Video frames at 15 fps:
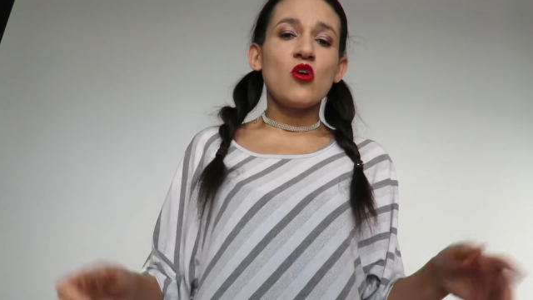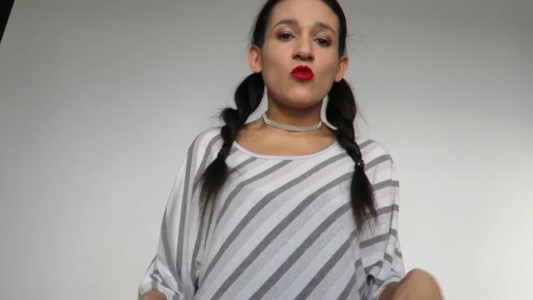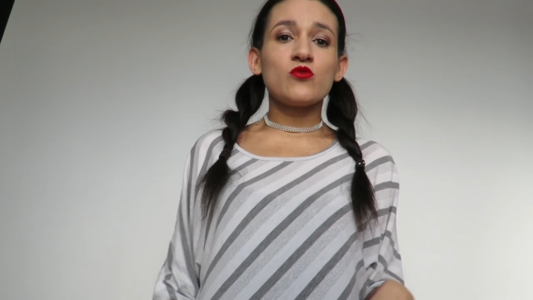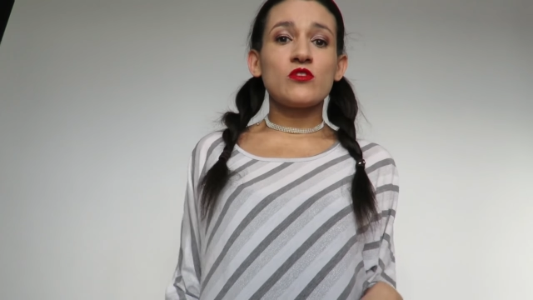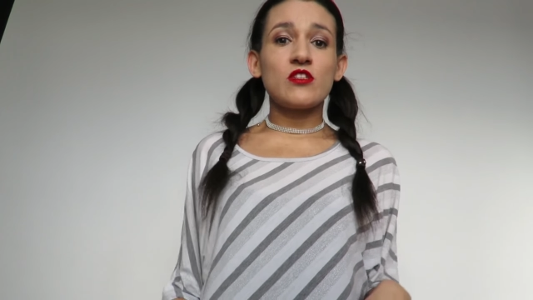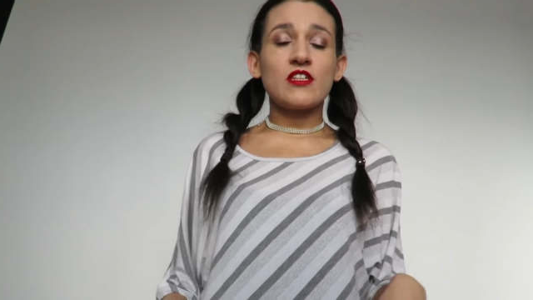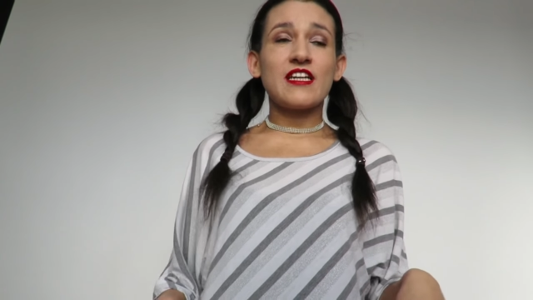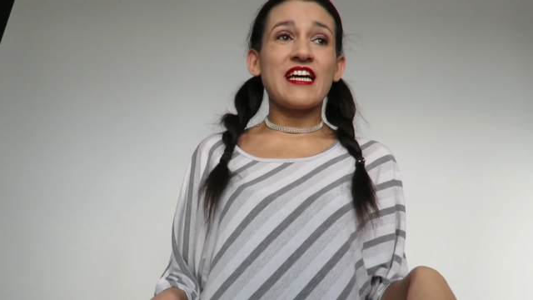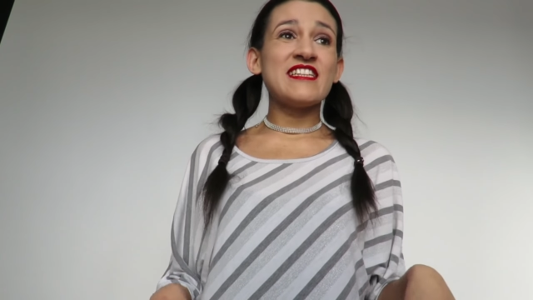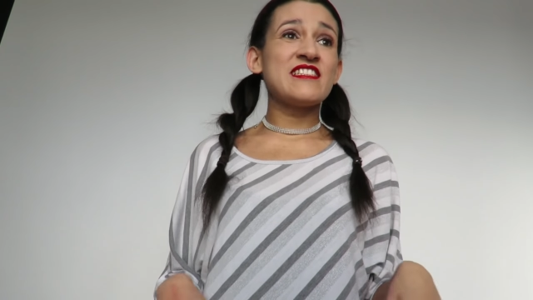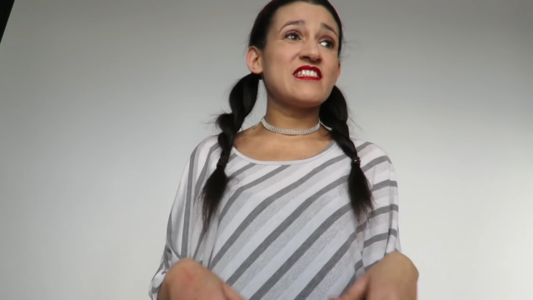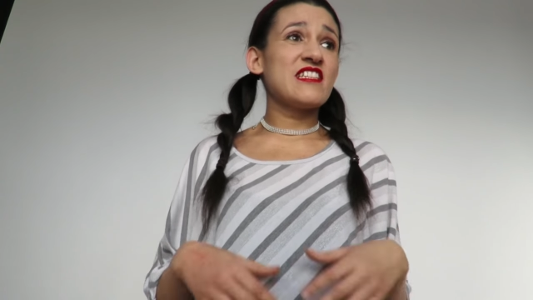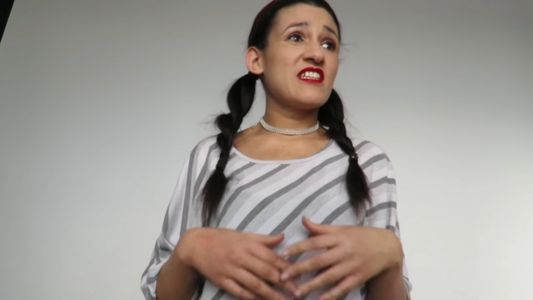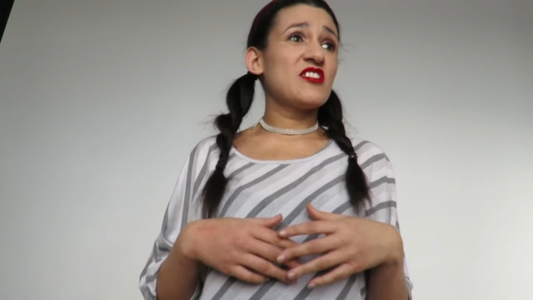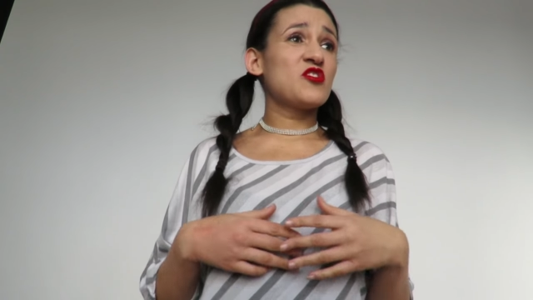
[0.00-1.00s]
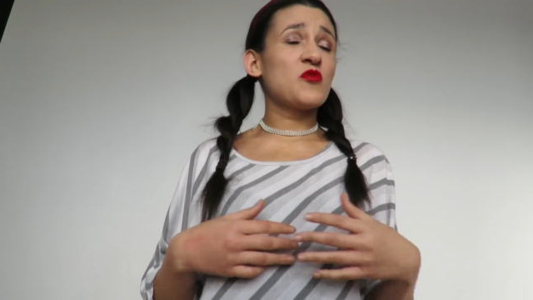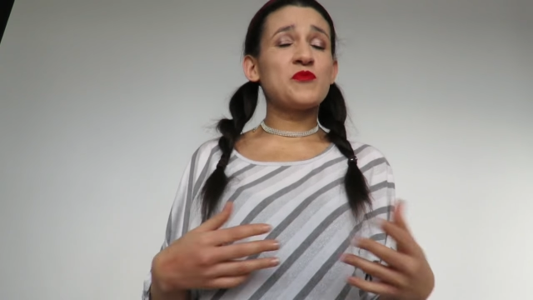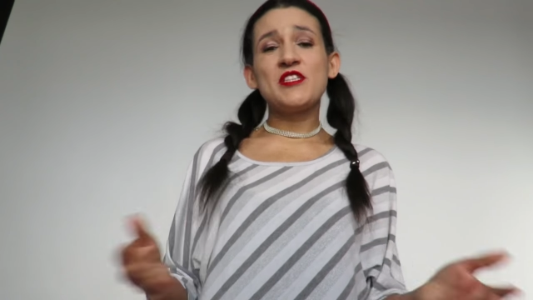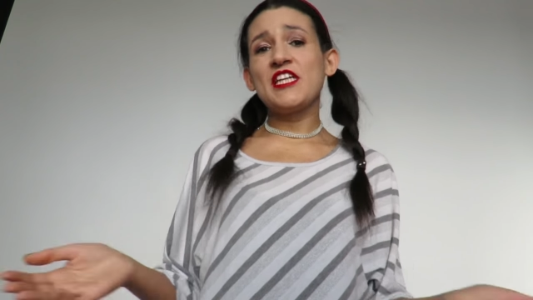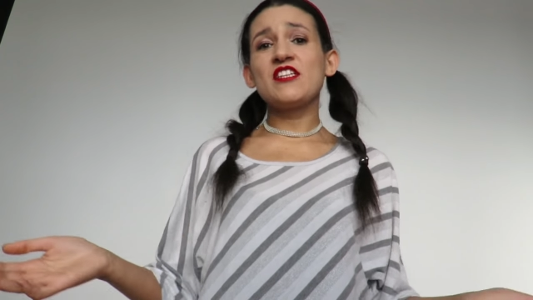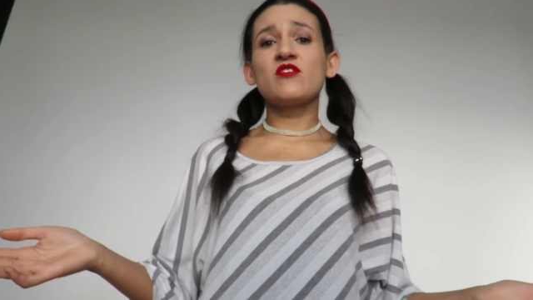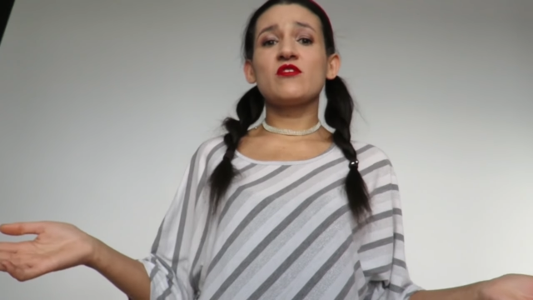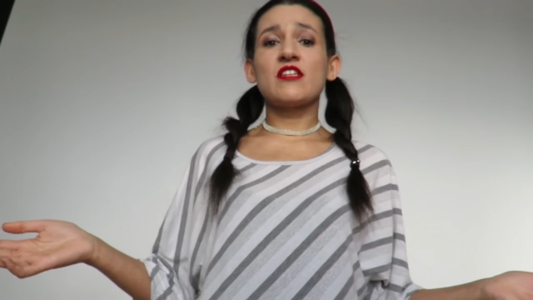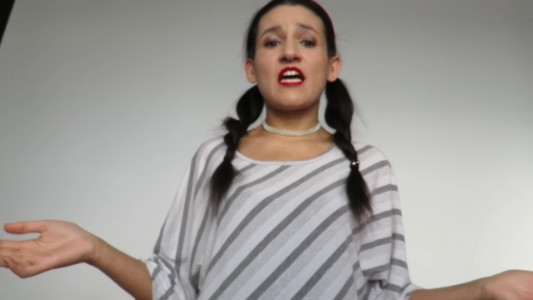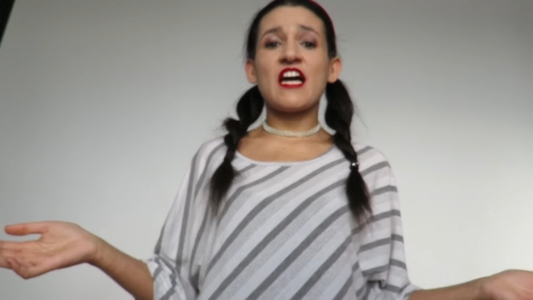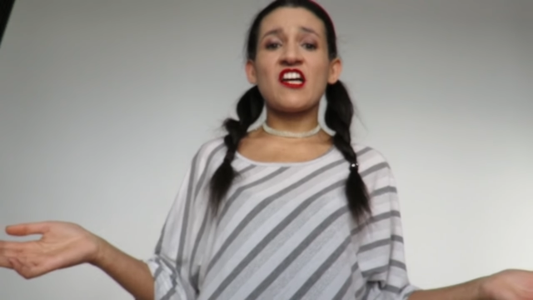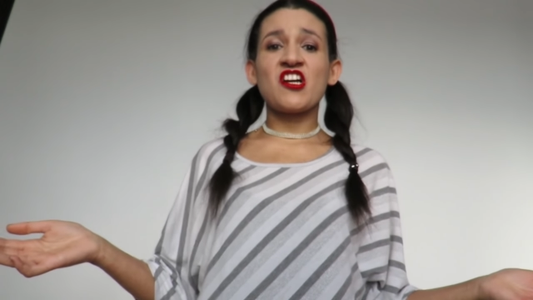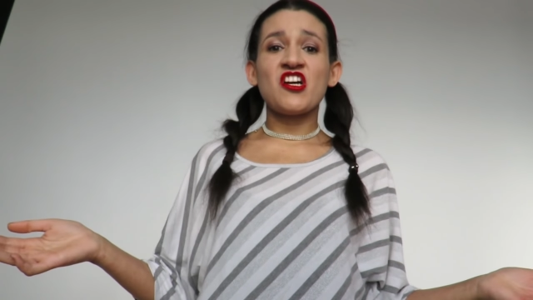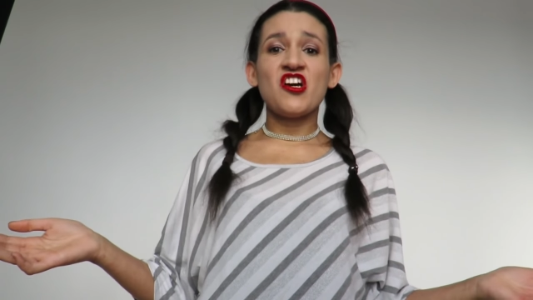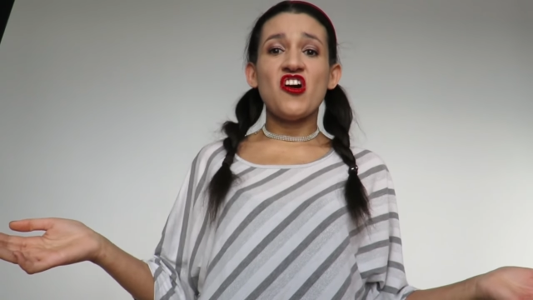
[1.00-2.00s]
und ganz subtil zu
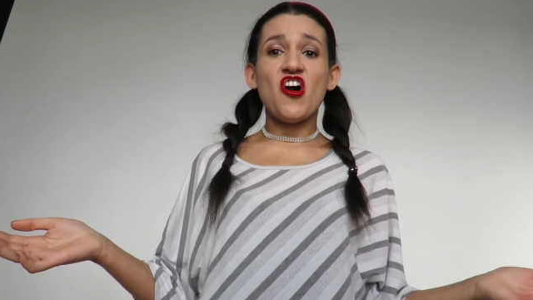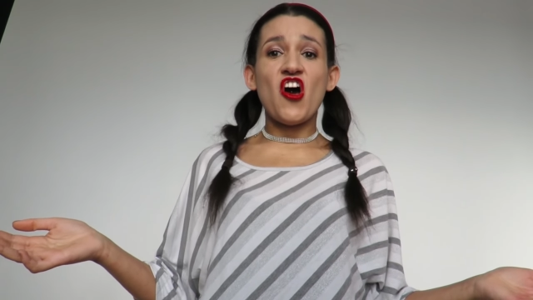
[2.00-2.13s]
sagen,